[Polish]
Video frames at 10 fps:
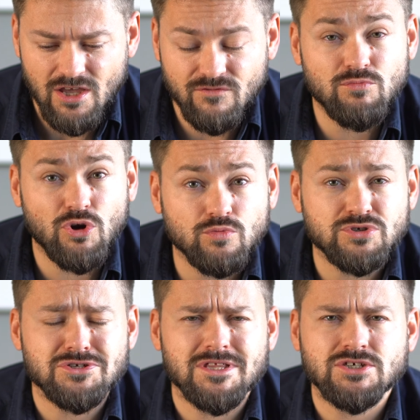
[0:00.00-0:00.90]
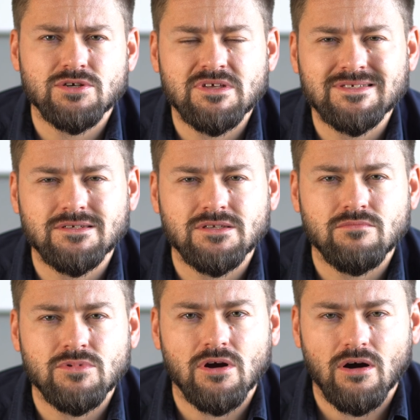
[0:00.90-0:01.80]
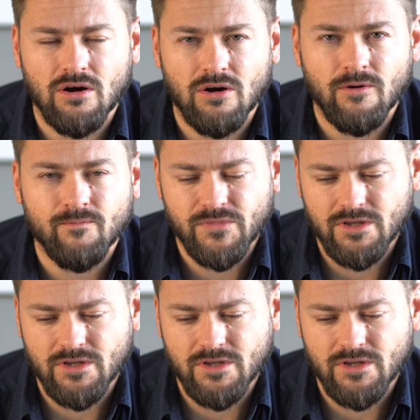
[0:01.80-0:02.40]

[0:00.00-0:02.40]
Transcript: W tym roku przeczytacie m.in. o